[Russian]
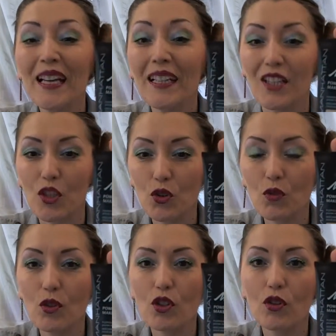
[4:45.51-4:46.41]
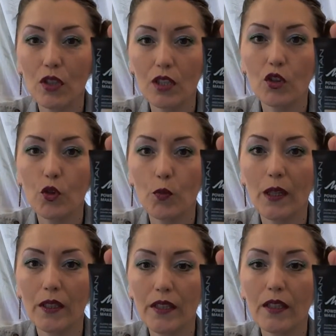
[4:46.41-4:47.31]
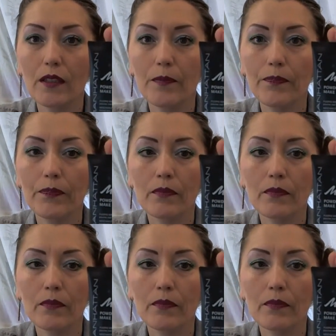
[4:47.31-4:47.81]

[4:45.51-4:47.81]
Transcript: Так что думаю, что оно вполне,